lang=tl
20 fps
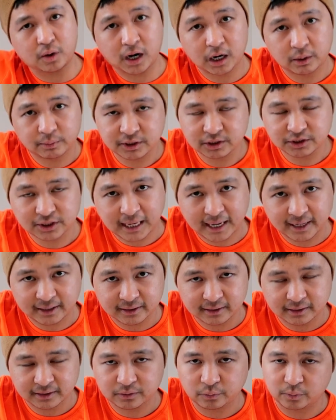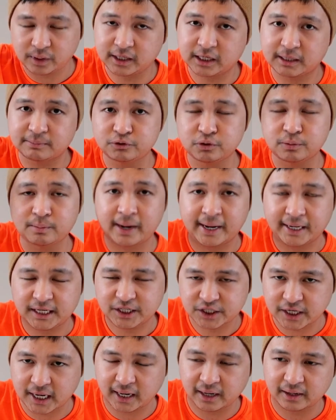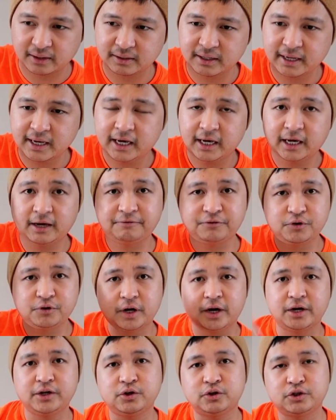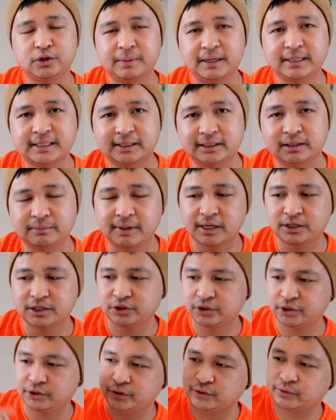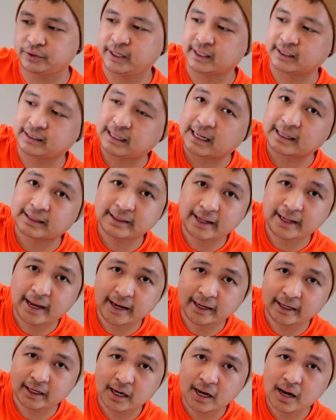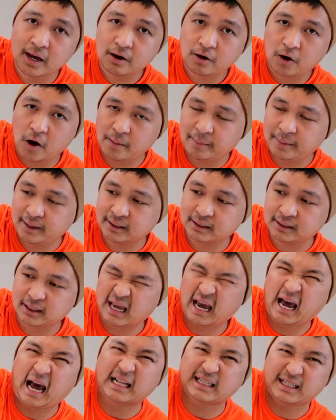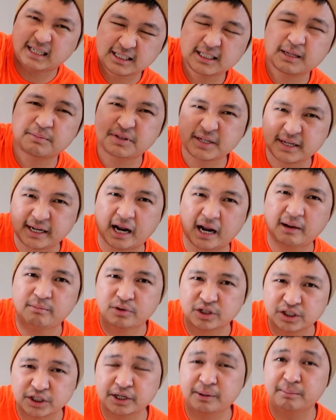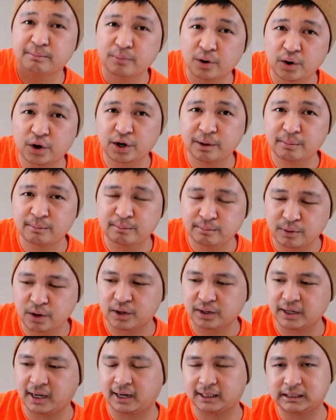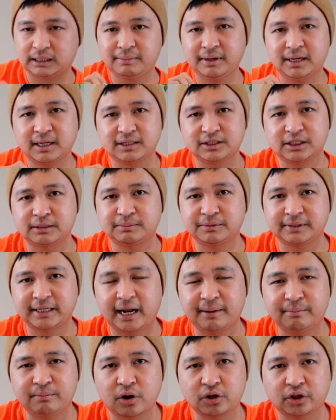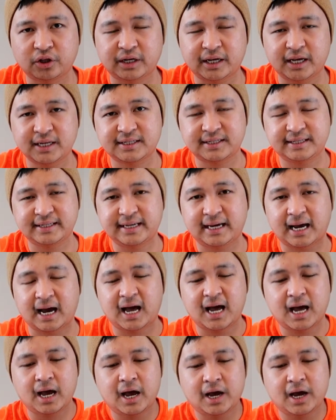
our channel, welcome to my channel. If you are new to my channel, make sure you hit that like, comment, at subscribe mo siya ng bonggang-bongga. Katabi ng subscribe button is the uh,